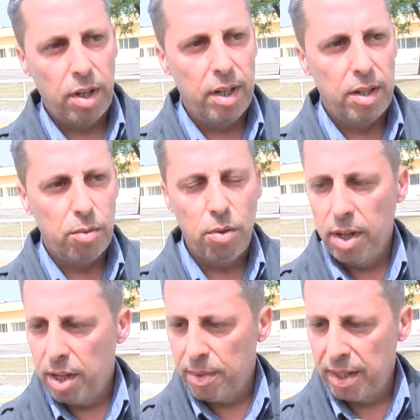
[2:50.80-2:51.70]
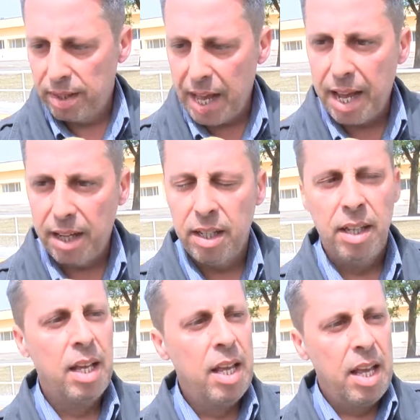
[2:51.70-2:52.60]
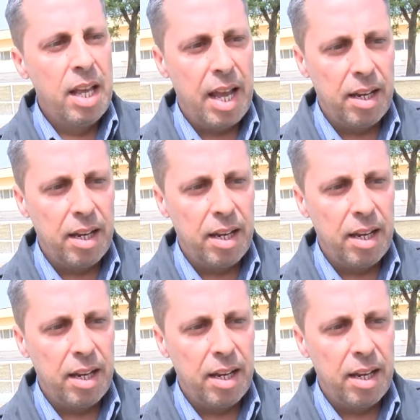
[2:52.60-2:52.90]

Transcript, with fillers: le, le scuole elementari, e